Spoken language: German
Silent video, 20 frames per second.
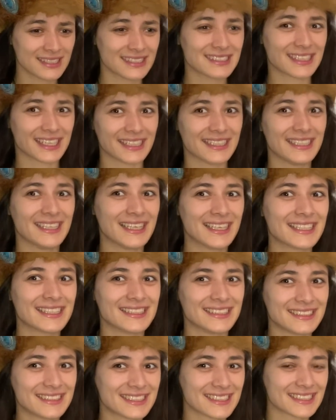drei
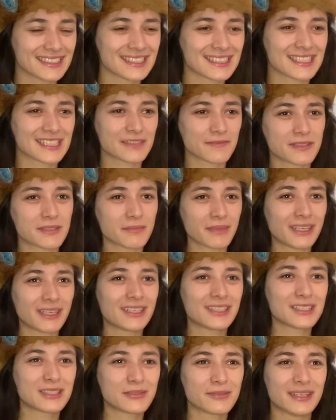Jahre. Das ist das, was
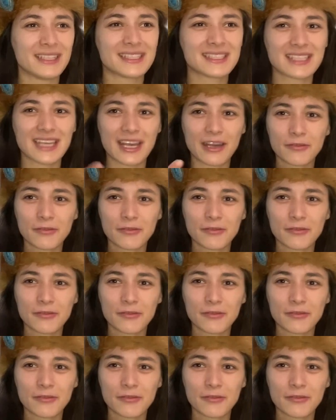manche so als